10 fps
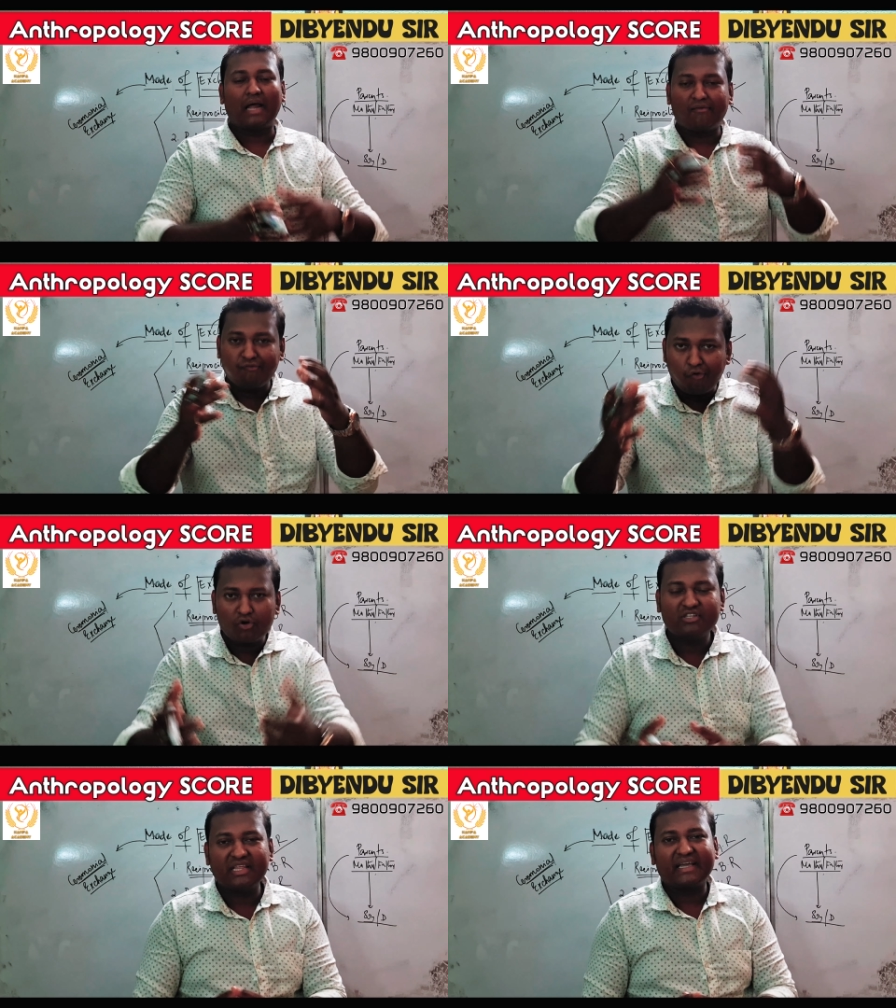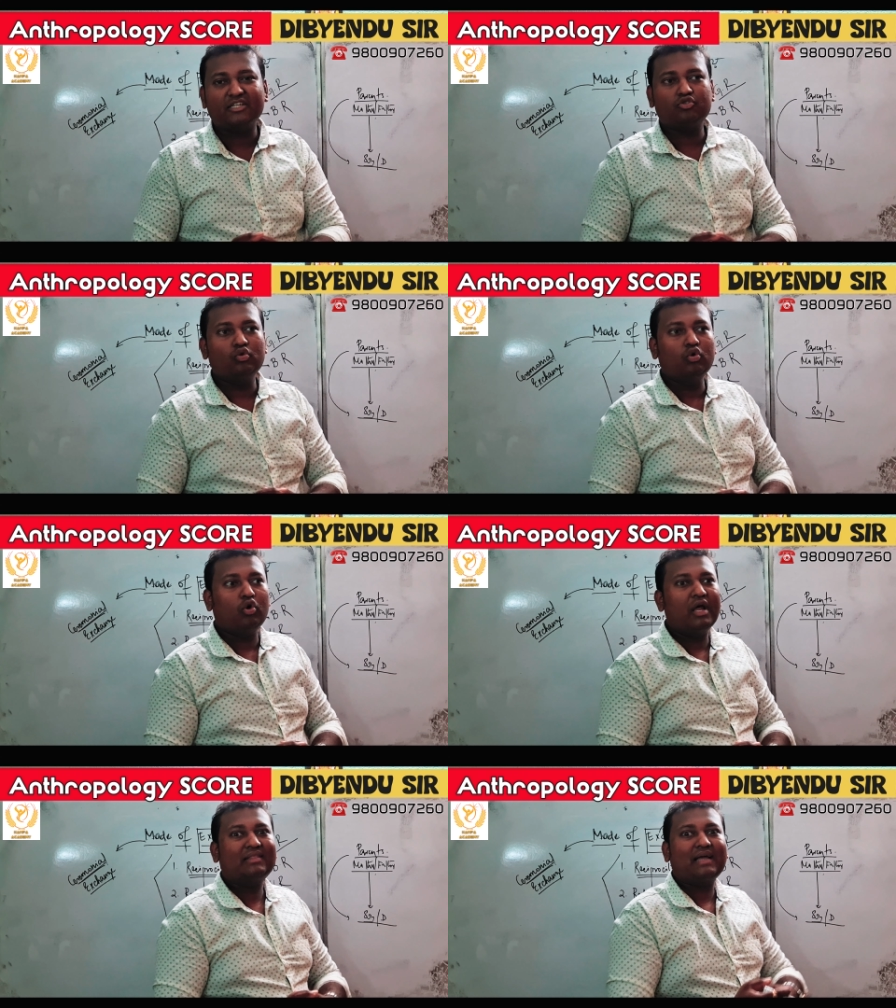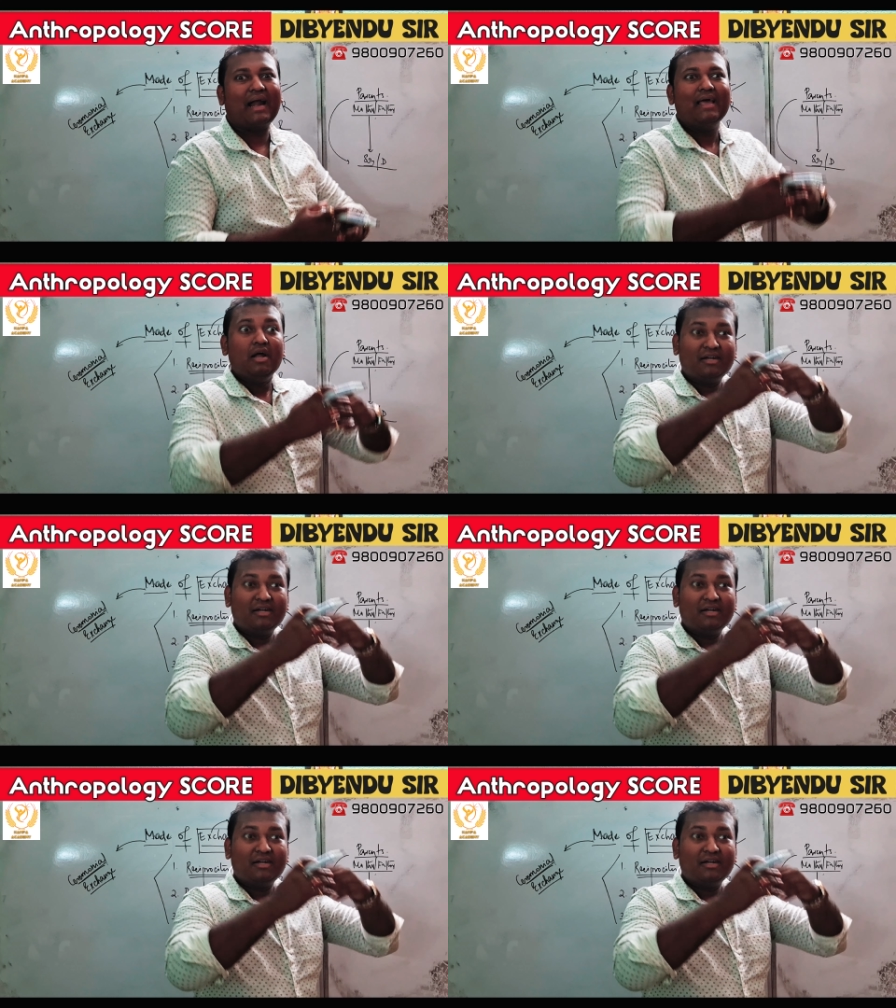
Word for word: তার ফুড থেকে শুরু করে তার